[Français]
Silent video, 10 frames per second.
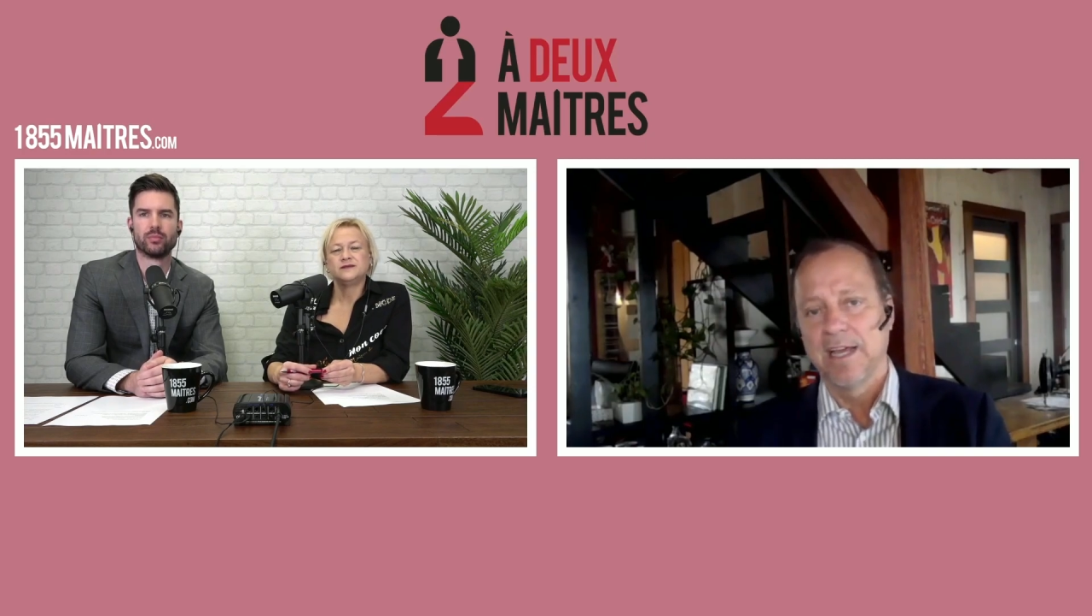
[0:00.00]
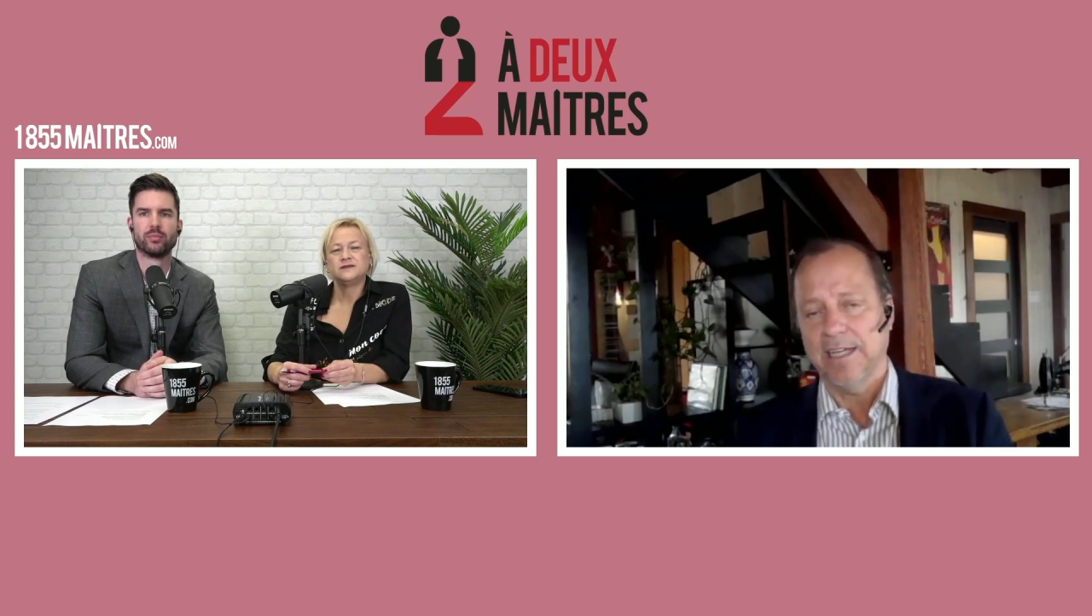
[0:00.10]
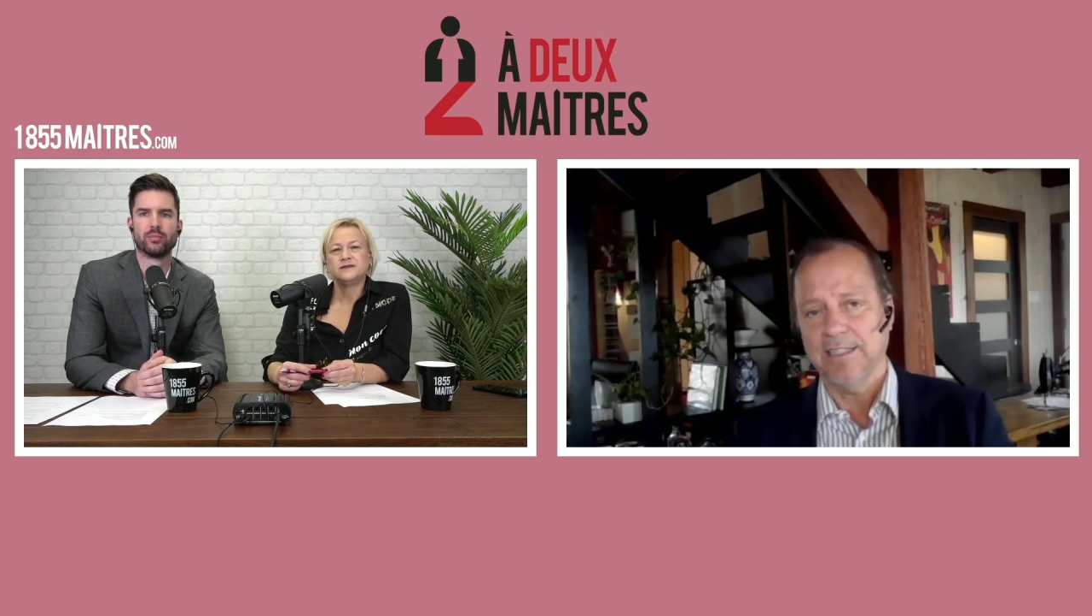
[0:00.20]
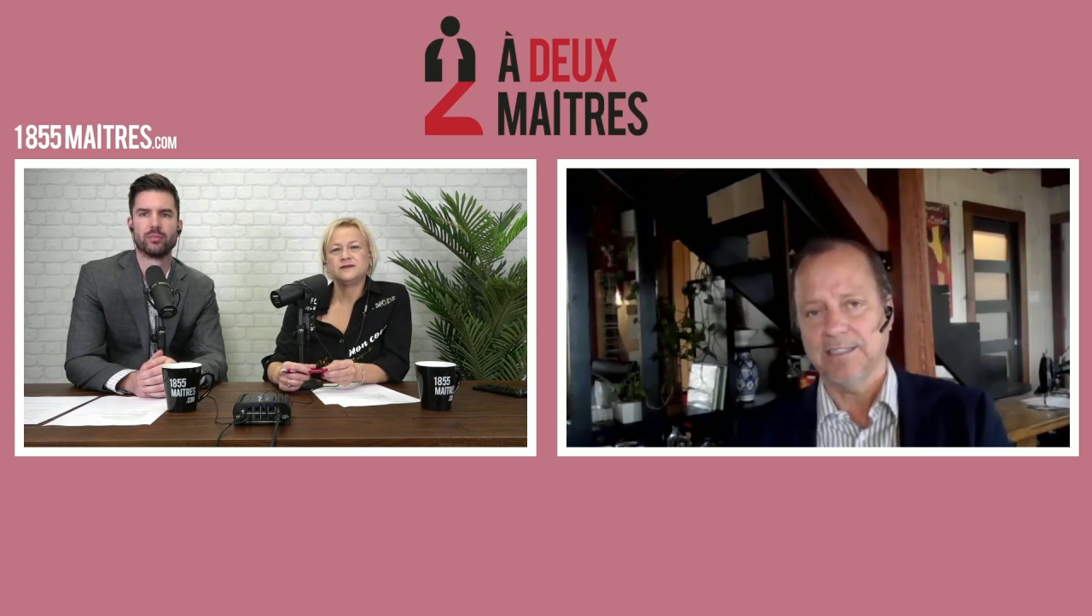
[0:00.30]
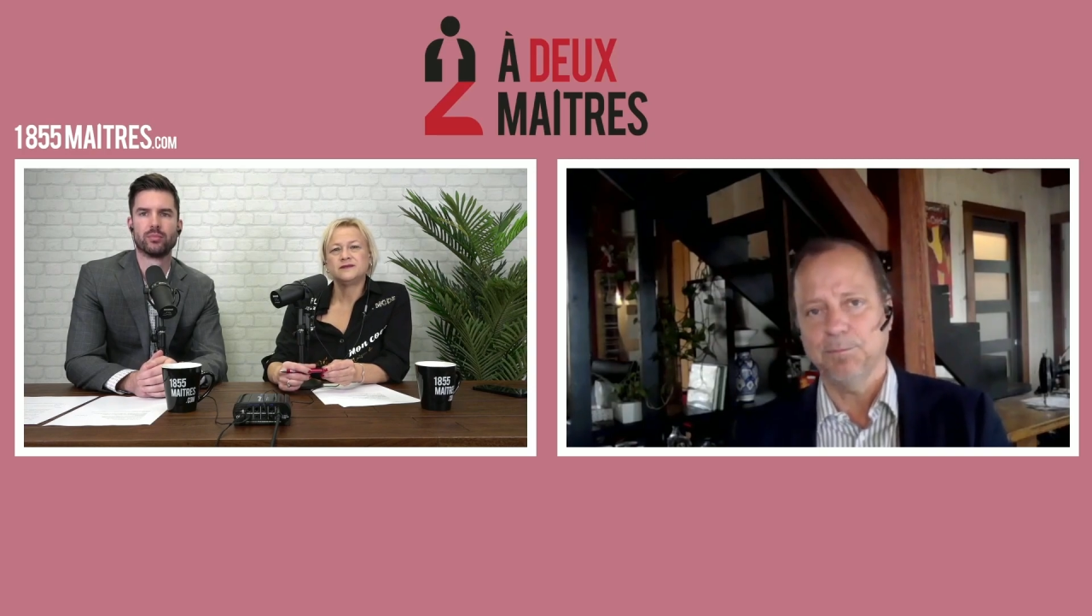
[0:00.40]

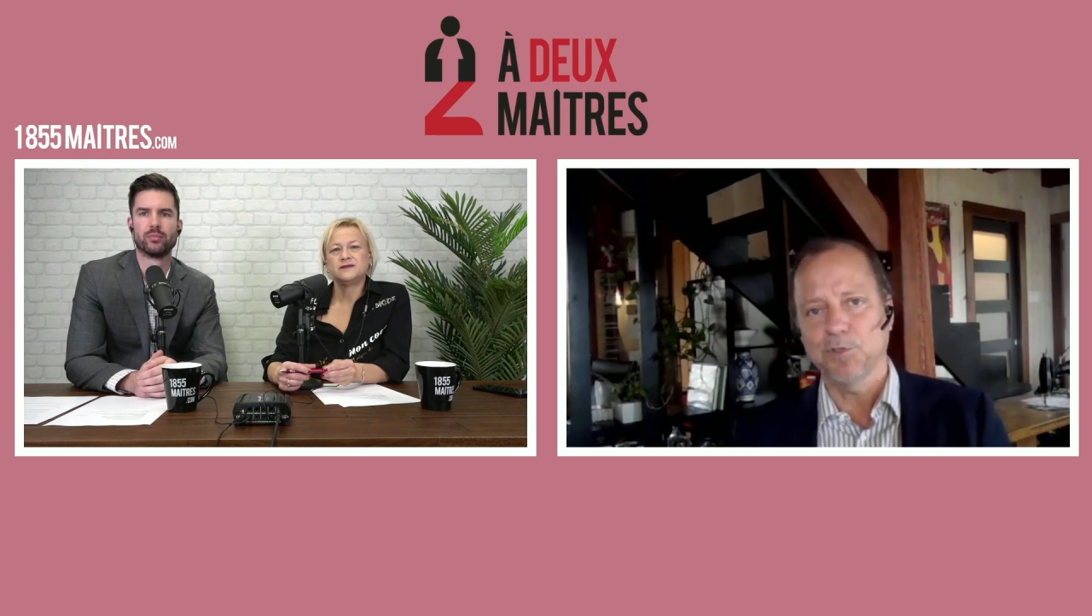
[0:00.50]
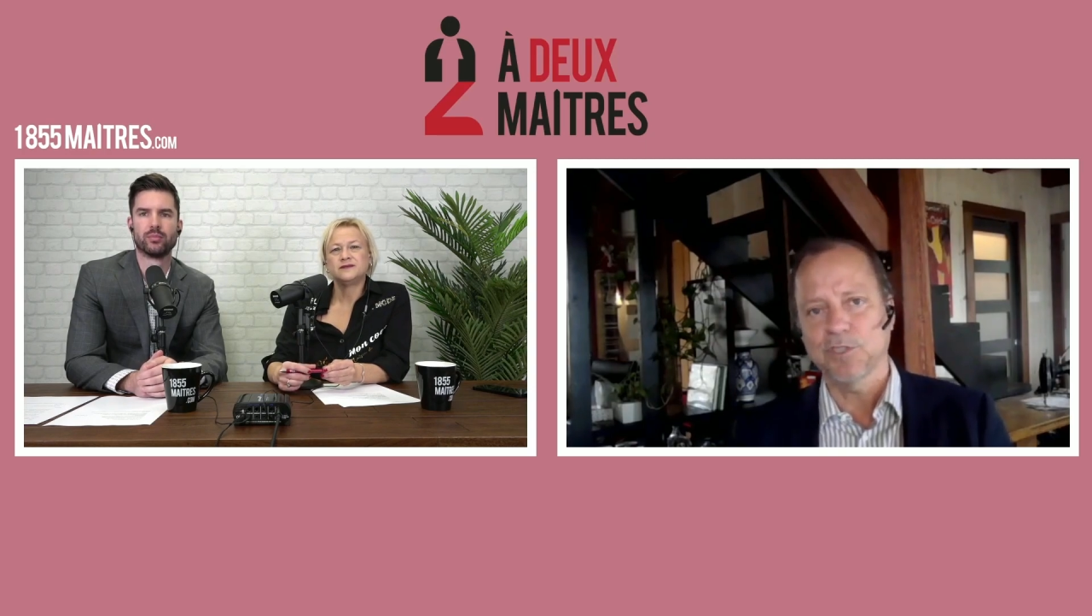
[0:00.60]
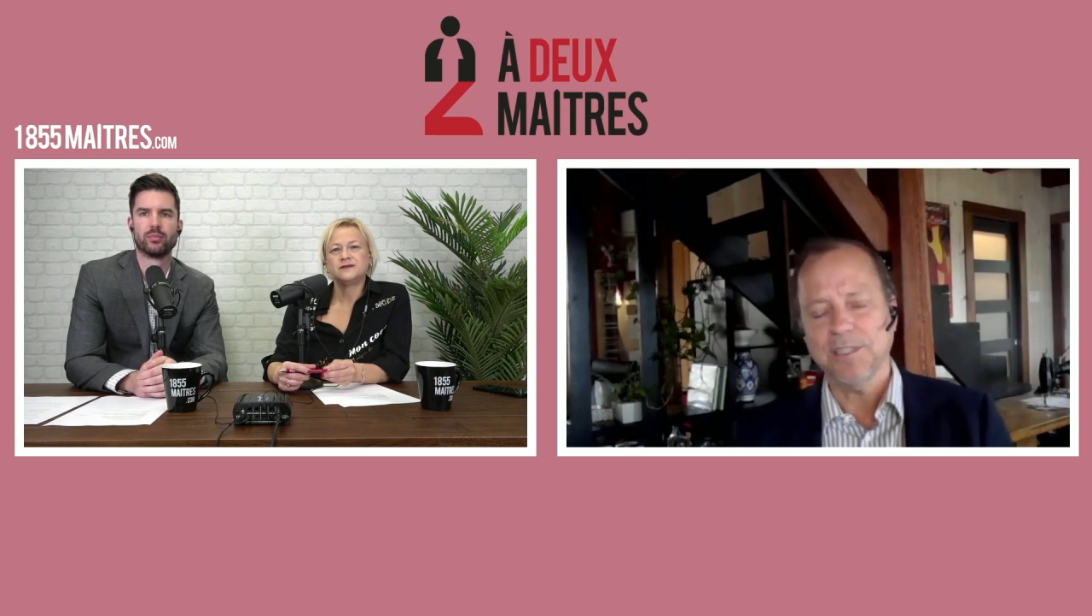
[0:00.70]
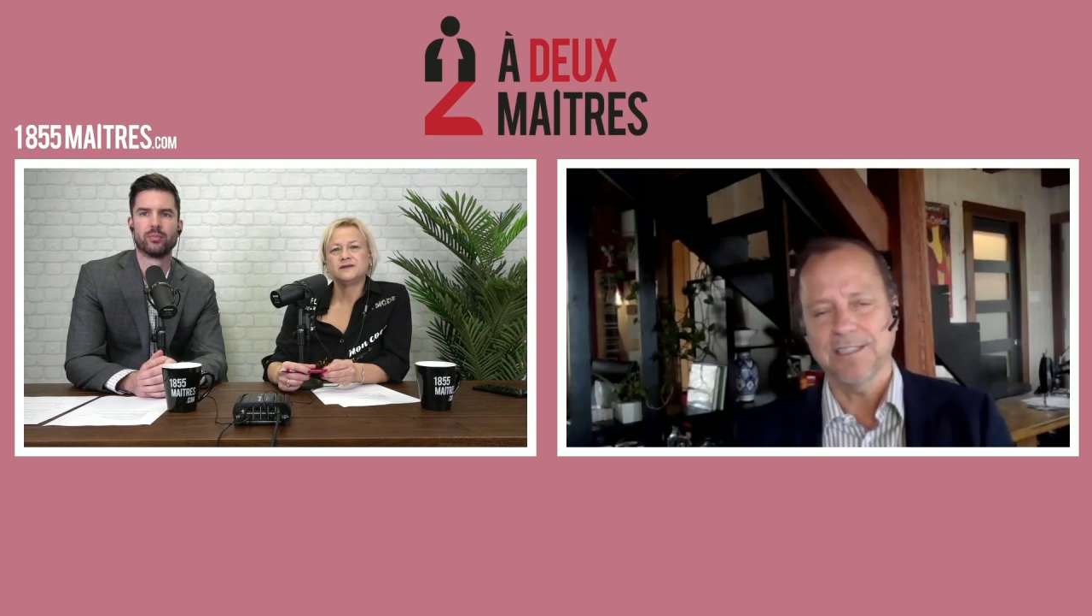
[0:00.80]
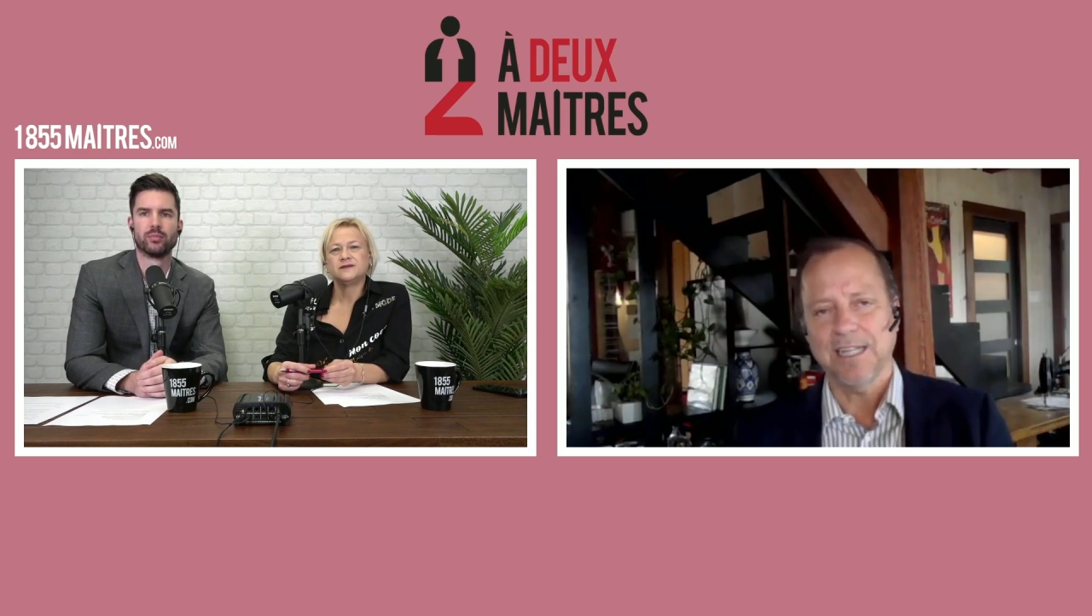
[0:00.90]
Et c'est pour
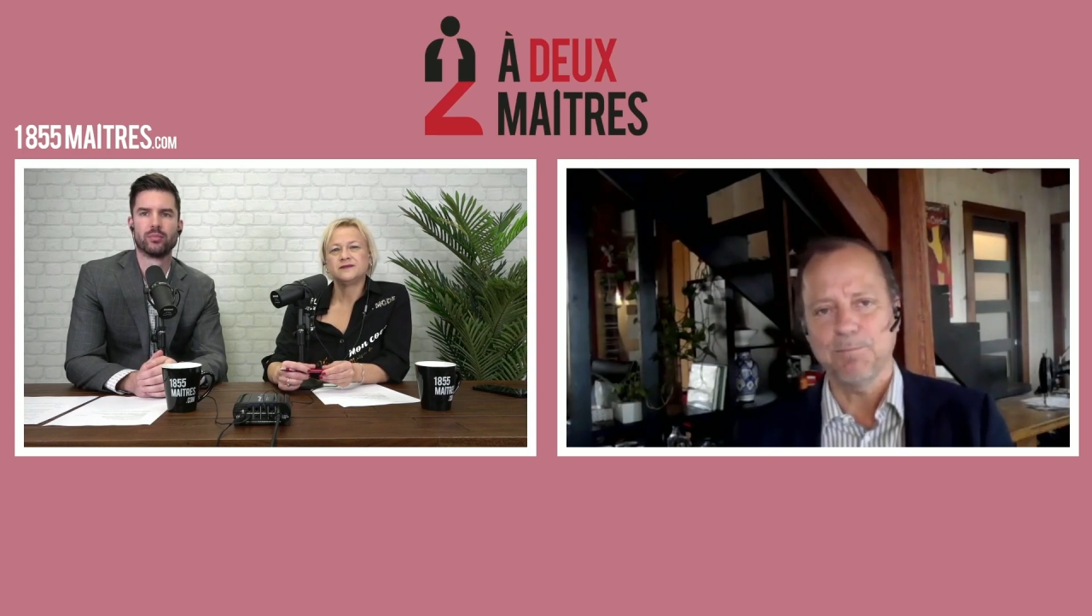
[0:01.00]
ça que c'est